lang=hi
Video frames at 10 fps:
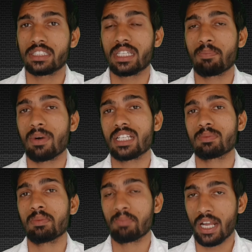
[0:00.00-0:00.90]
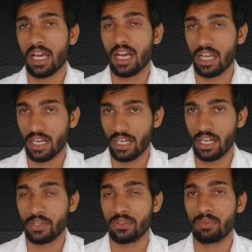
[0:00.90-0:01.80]
किसी के पास भी बड़ा
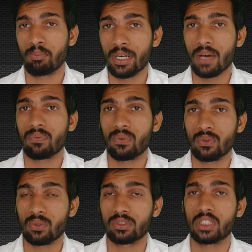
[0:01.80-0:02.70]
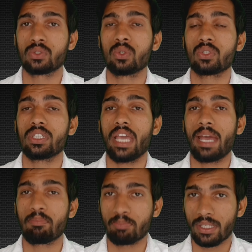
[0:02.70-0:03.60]
बड़ा फ़ोन होता है जो कि
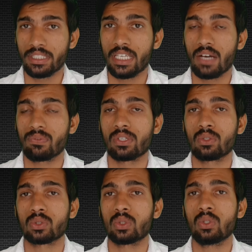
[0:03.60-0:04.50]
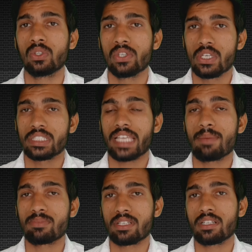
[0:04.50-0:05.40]
एप्पल या फिर दोस्तों
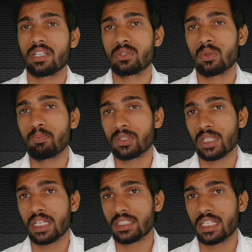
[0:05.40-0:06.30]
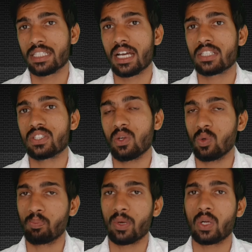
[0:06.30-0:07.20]
सैमसंग का जो पचास हज़ार से
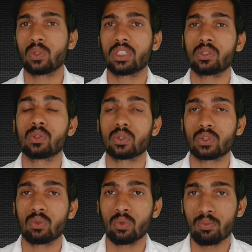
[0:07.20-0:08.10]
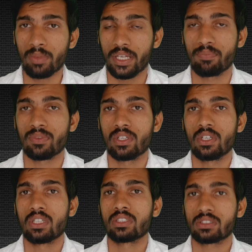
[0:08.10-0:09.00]
ऊपर का होता है तो दोस्तों उनमें
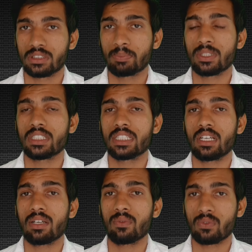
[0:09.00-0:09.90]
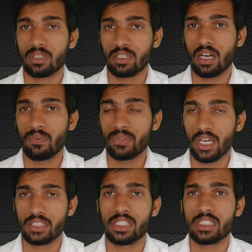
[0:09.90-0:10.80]
सबसे ज़्यादा काफ़ी
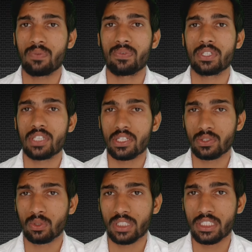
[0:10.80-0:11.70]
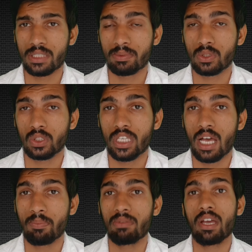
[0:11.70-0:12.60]
अच्छे अच्छे फीचर्स होते हैं जिसमें दोस्तों यहाँ पे